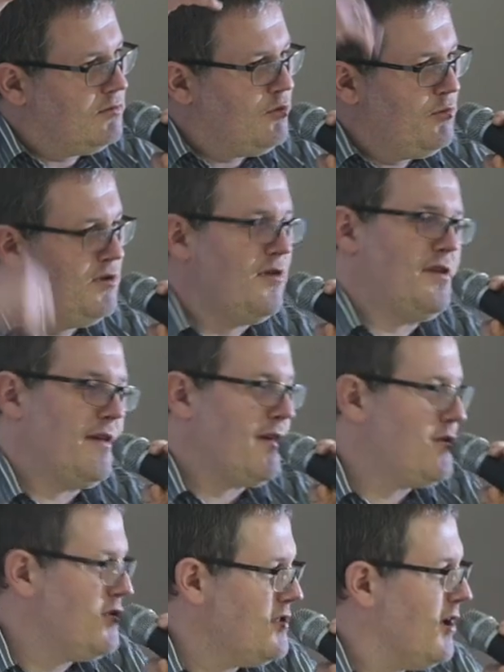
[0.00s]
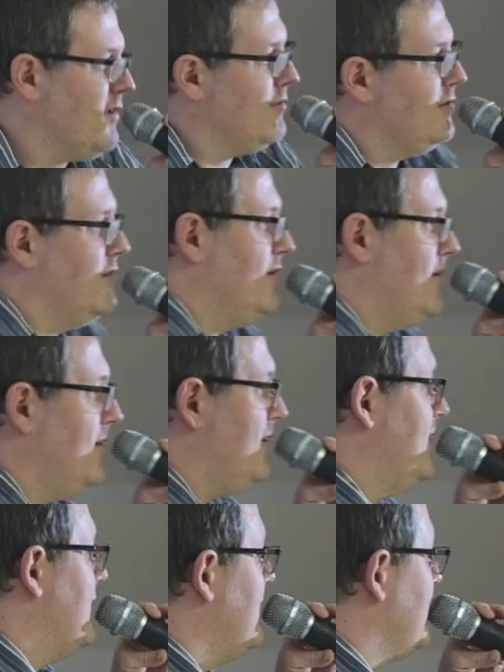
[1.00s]
U ministra Sasina
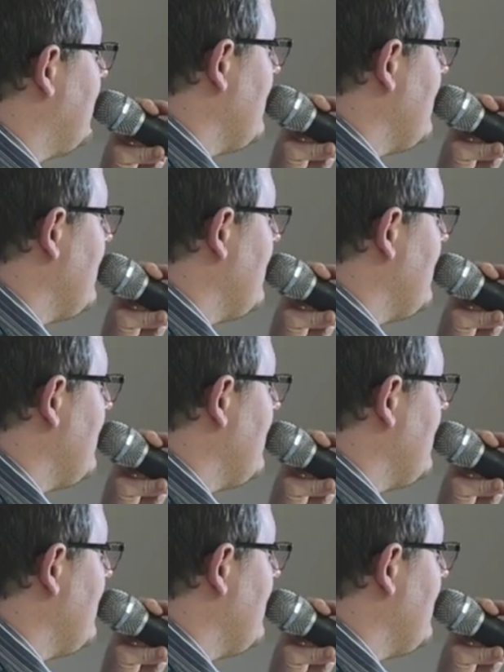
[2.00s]
w